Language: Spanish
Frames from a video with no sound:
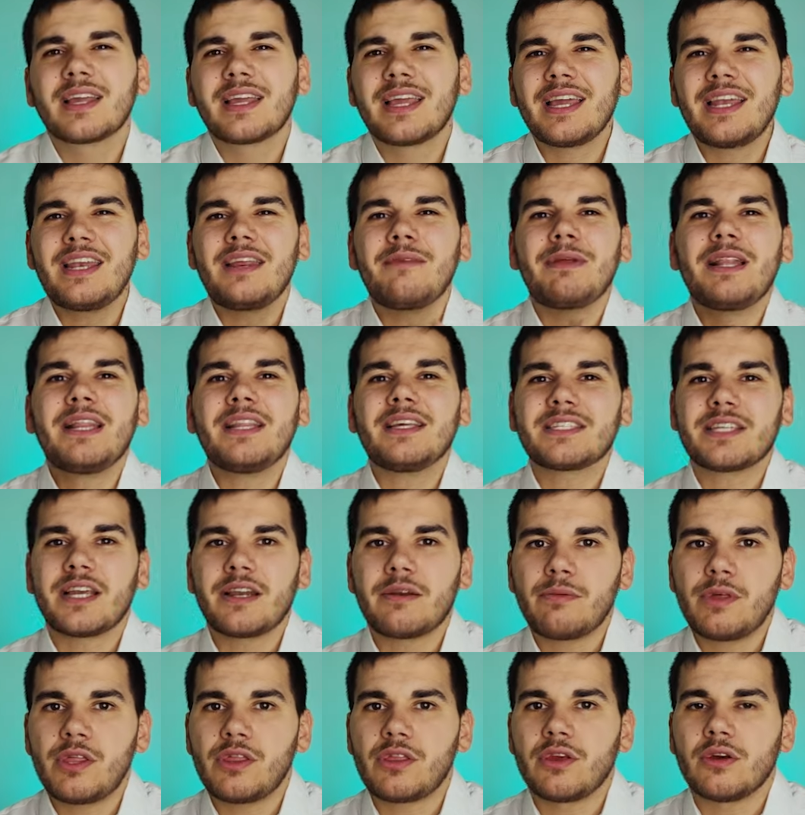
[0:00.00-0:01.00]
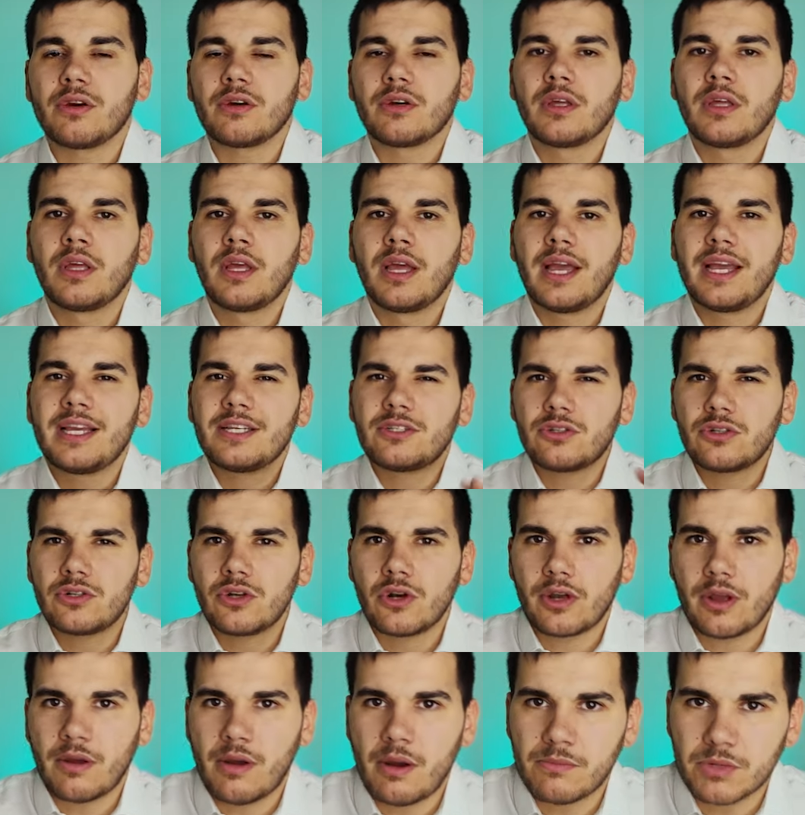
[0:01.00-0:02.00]
¿Qué nivel de servicio? Eso es
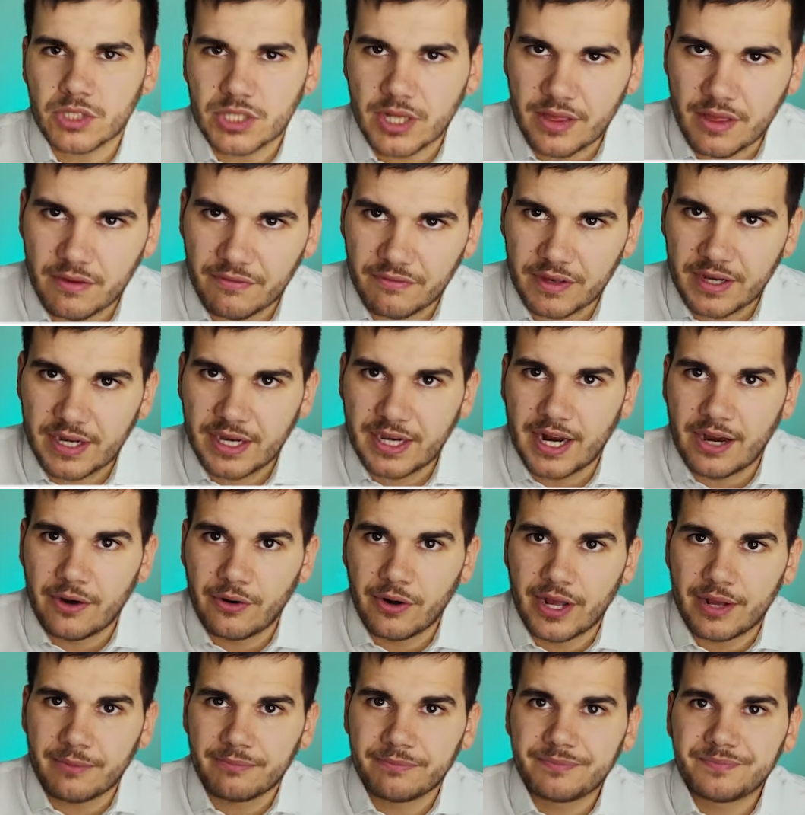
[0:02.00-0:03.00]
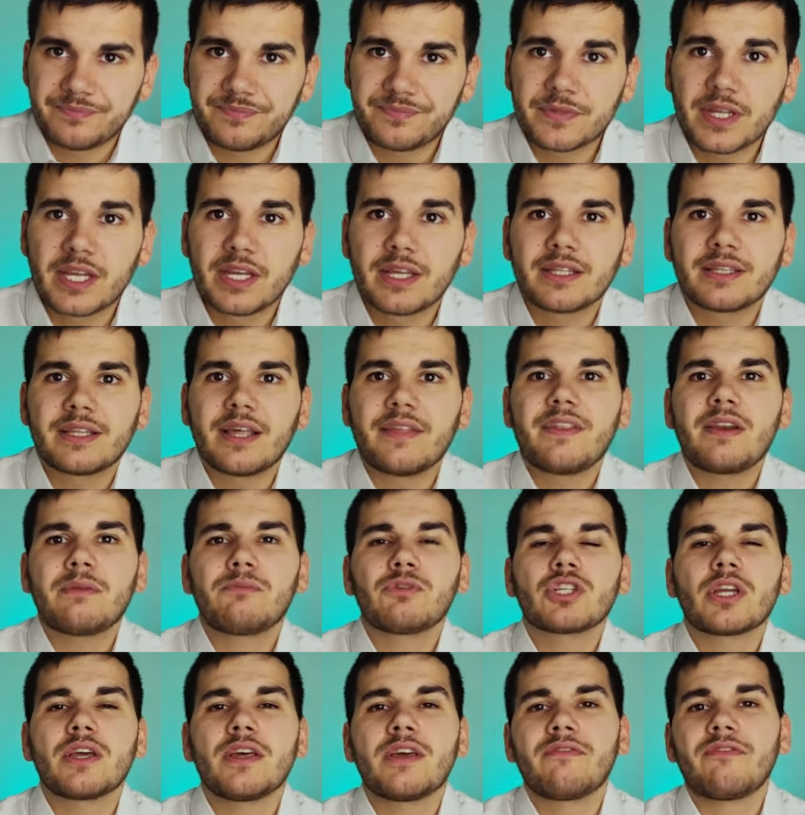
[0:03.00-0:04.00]
lo que vamos a definir ahora.
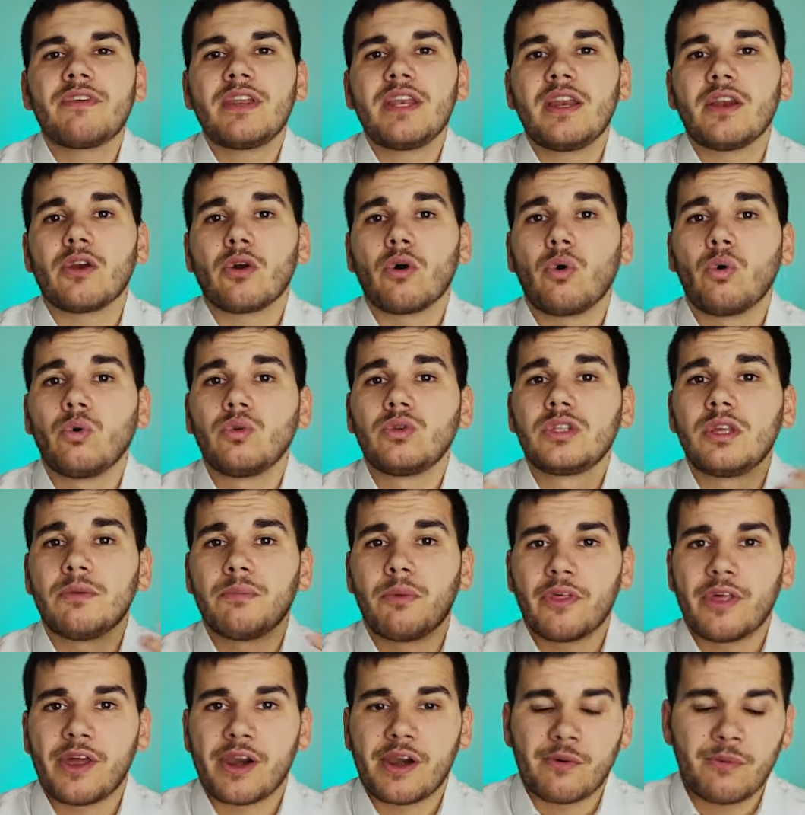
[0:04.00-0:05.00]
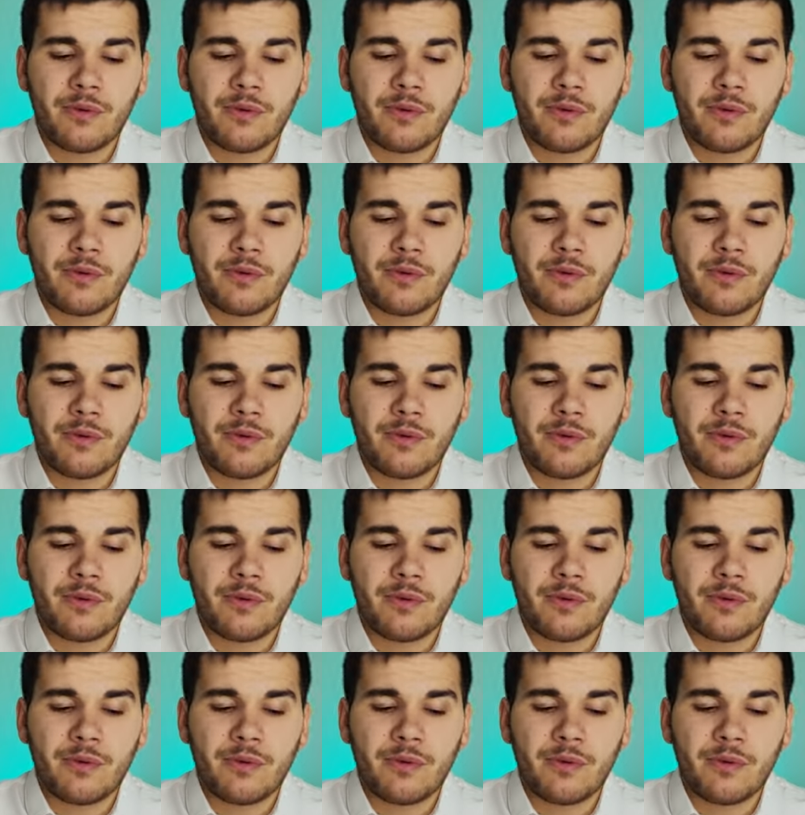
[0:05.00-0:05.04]
Tendremos que definir un tipo de